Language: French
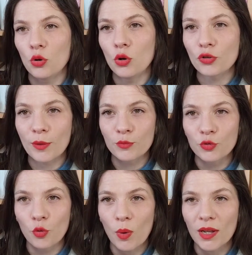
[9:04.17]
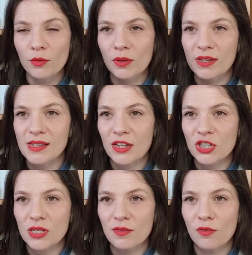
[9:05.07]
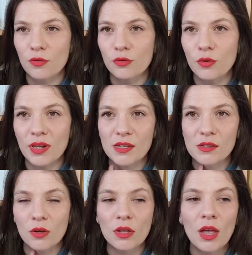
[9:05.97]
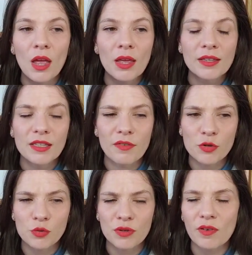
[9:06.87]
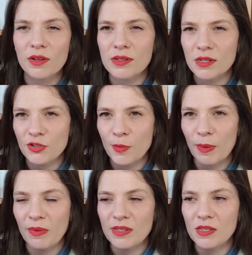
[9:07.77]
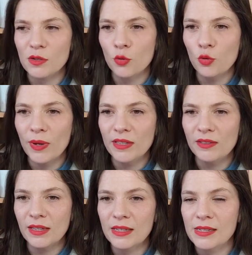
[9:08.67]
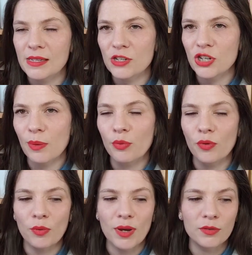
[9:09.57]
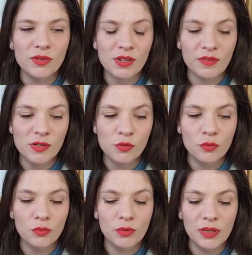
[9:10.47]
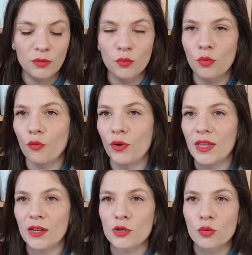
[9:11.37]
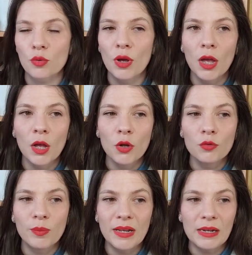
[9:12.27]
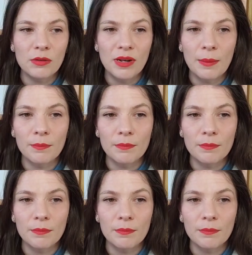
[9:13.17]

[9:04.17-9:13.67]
le tome 3, donc les archives de l'Exode, qui va suivre, si je dis pas de bêtises, l'humanité qui s'échappe euh, dans un vaisseau et donc le voyage, euh, ben,